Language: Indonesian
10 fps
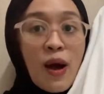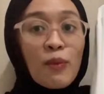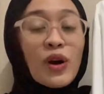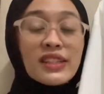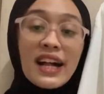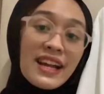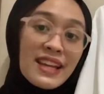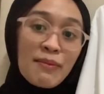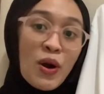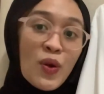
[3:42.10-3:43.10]
Buat kalian
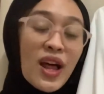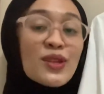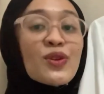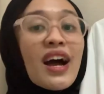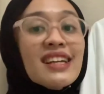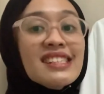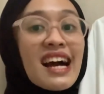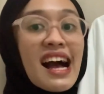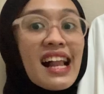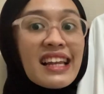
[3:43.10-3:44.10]
yang mau langsung
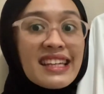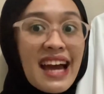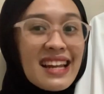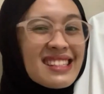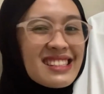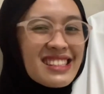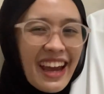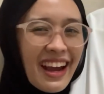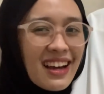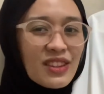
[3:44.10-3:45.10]
aja kalian
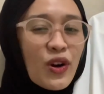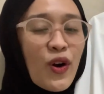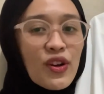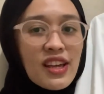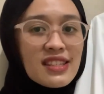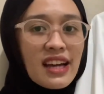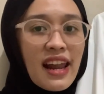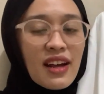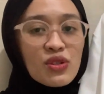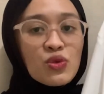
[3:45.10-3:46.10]
cek ke tokonya
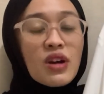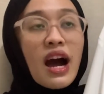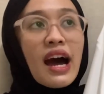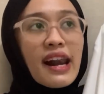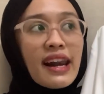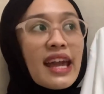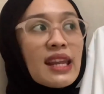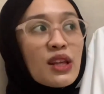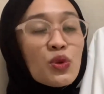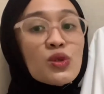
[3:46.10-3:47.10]
sekarang juga Karena
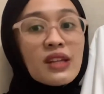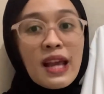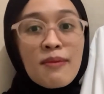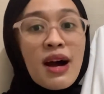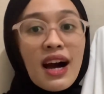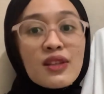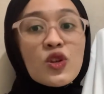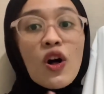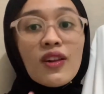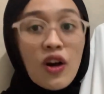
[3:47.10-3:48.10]
ini tuh sering banget
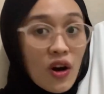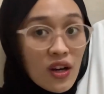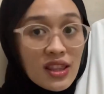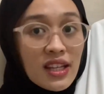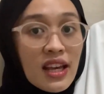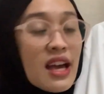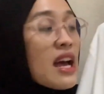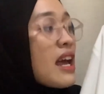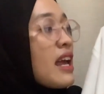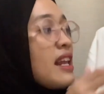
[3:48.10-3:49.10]
sold out
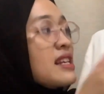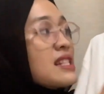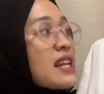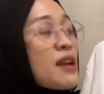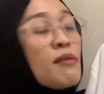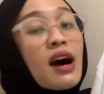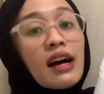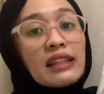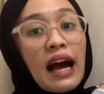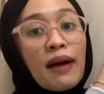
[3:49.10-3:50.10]
ini sering
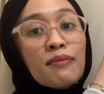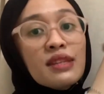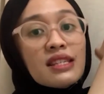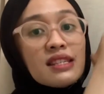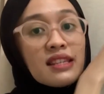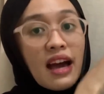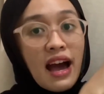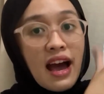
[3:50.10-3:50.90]
banget abisnya